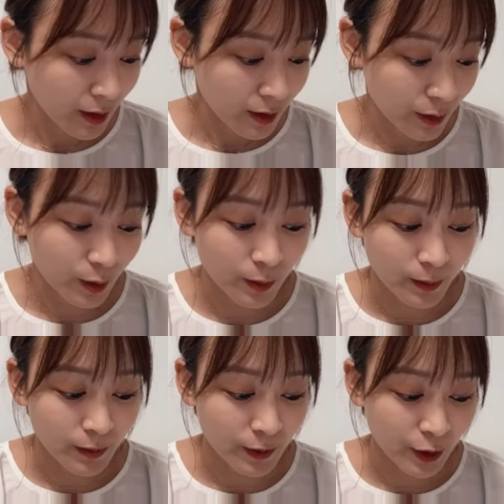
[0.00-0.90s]
そう
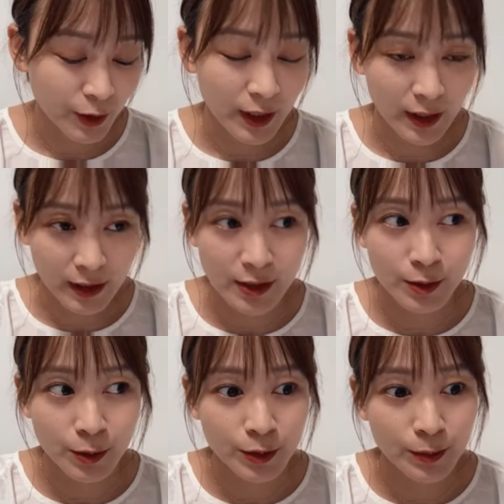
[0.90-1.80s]
去年がねす
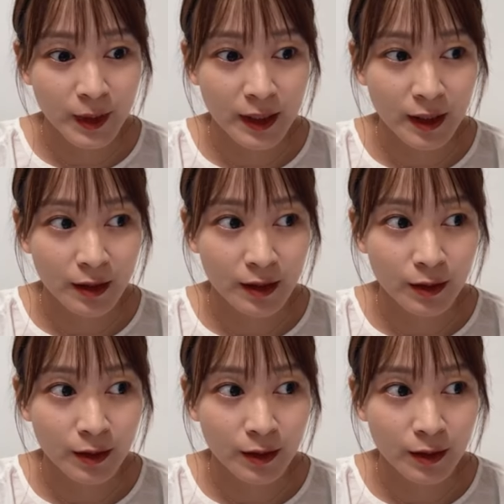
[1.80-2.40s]
ごくみんな